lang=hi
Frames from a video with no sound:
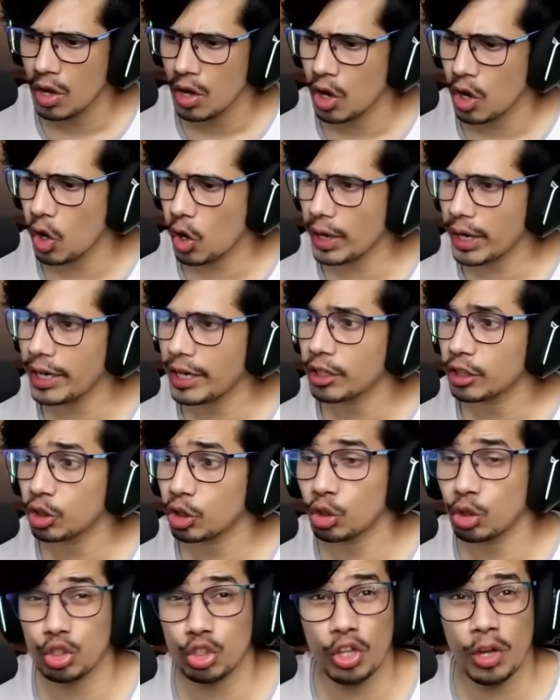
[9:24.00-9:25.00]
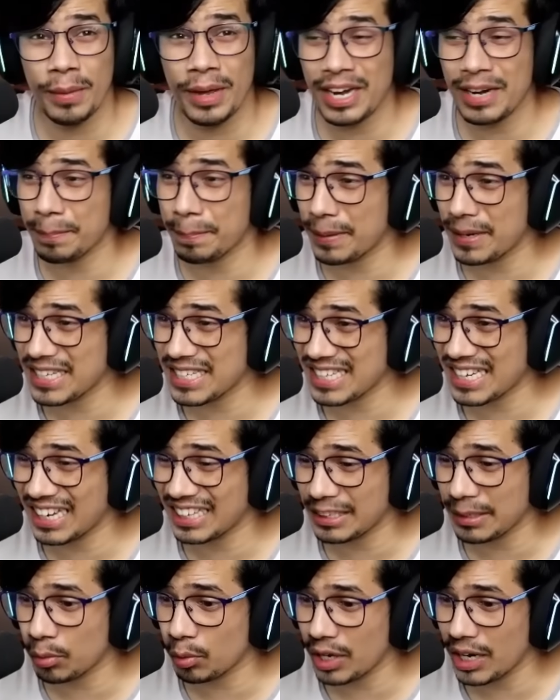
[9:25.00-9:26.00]
ओके okay, तो दोस्तों हमारा बस
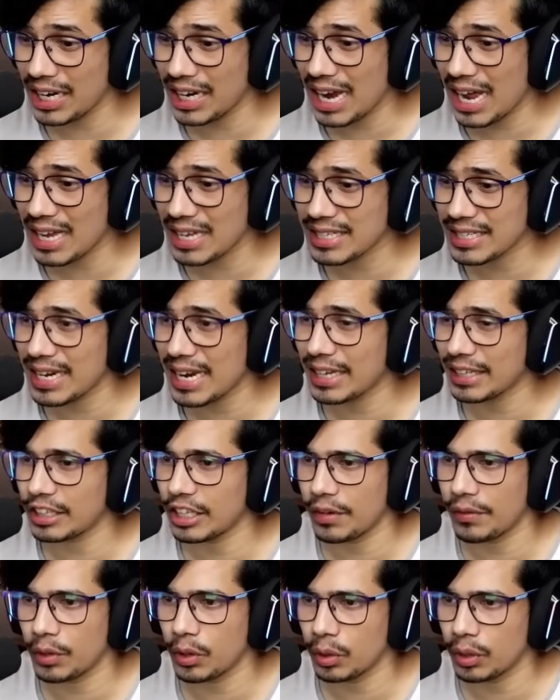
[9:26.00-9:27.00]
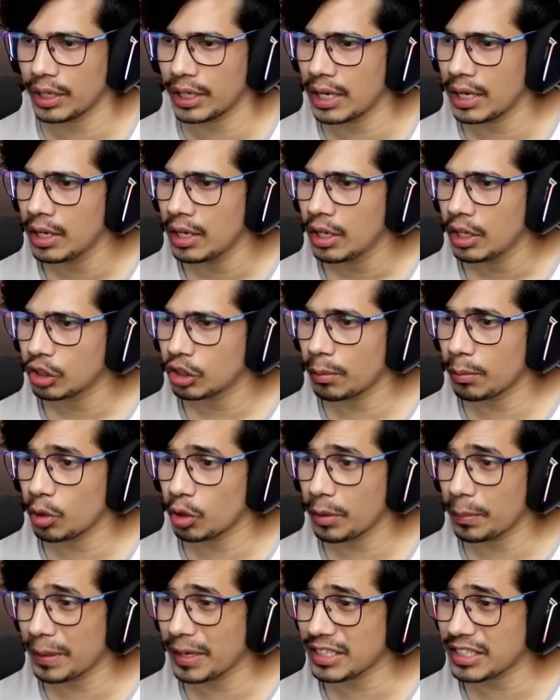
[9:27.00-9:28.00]
खत्म हो रहा है लास्ट स्टैक देर भी गो ठीक है तो हम लोग
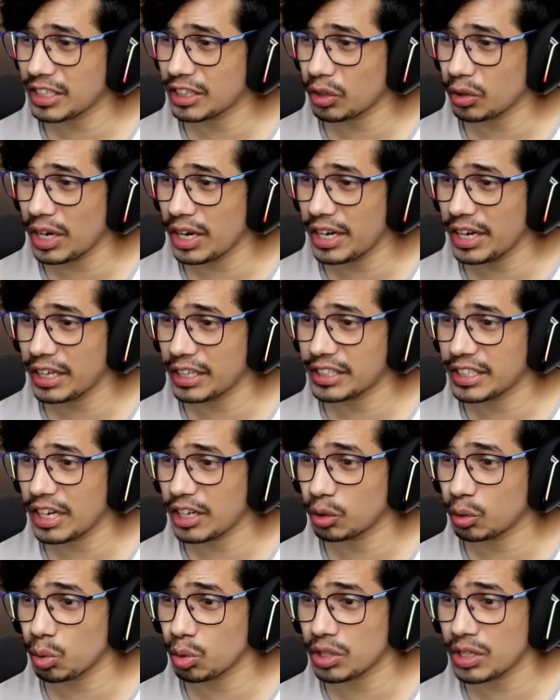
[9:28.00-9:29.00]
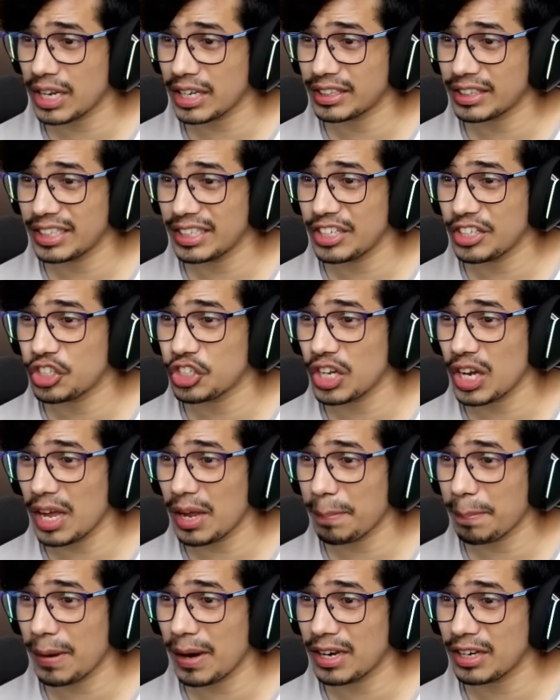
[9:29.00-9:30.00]
के पास कितना हो गया एक स्टैक दो स्टैक तीन चार
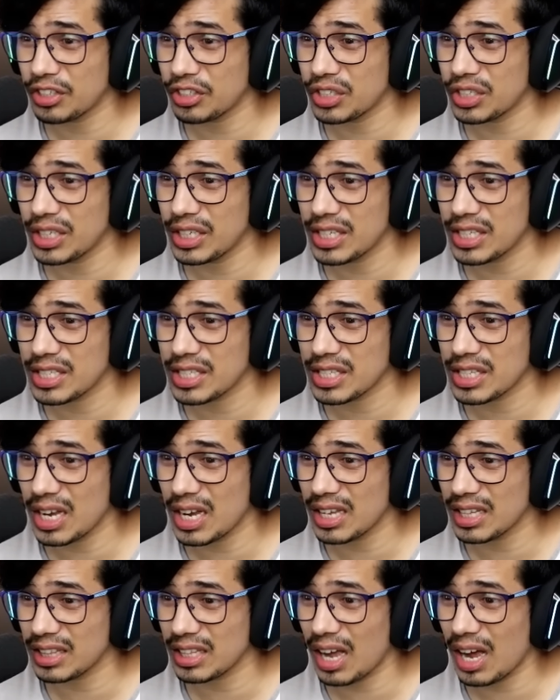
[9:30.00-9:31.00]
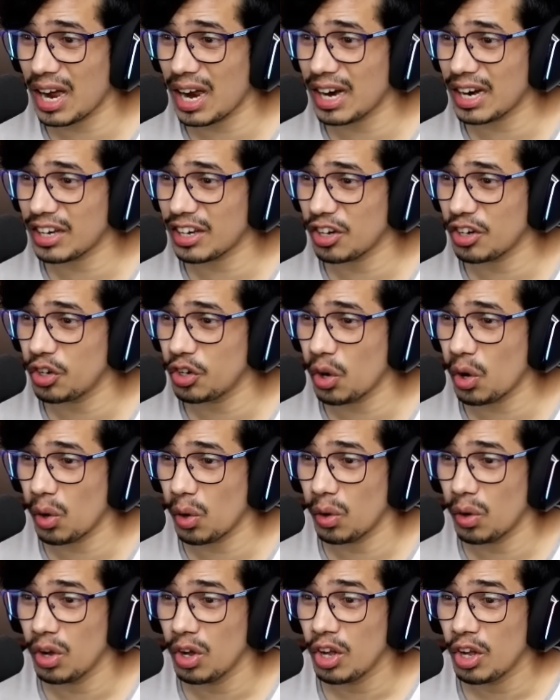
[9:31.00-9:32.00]
पाँच छः सात आठ नौ
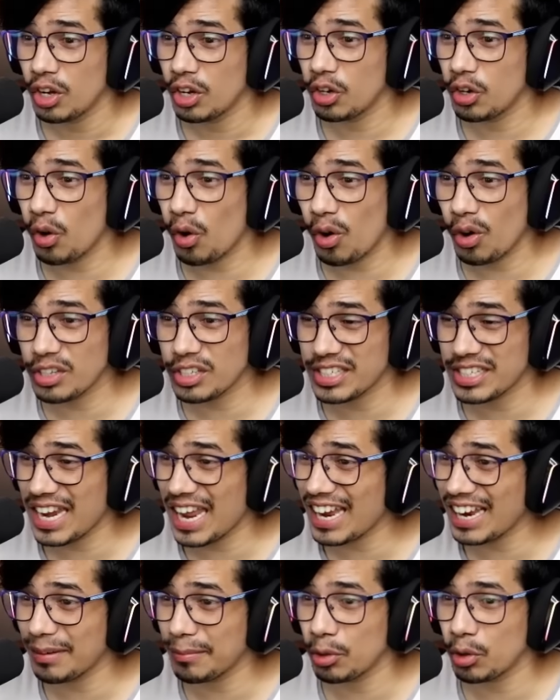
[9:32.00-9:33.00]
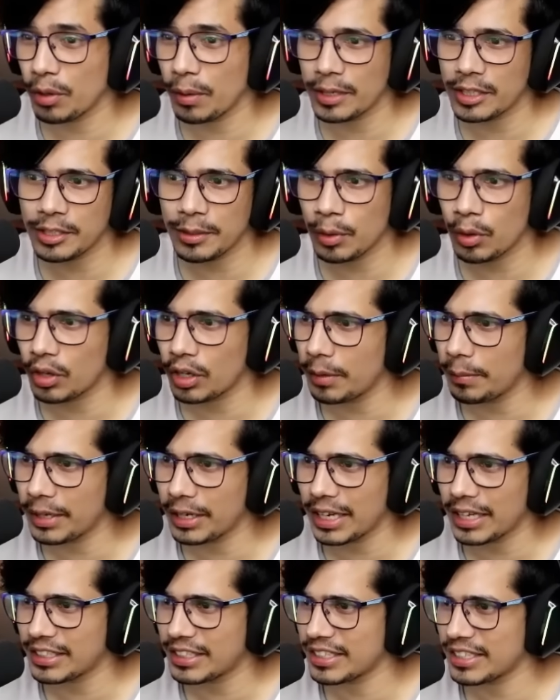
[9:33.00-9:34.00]
नौ स्टैक हम लोग के पास जमा हो गया मेरे
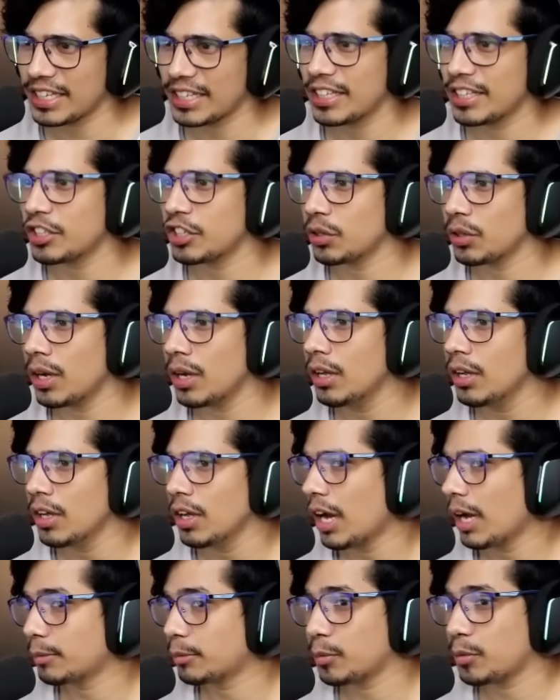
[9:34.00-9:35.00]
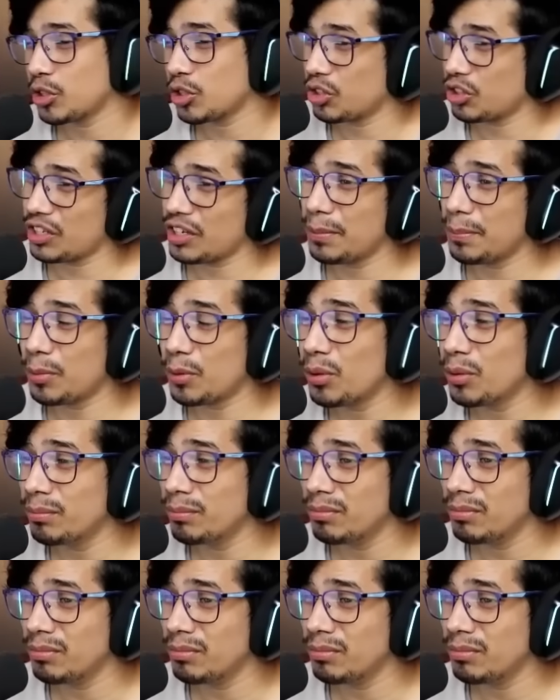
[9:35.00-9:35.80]
ख्याल से सात एनजी होगा अब तुम लोग सोच रहे ब्रोम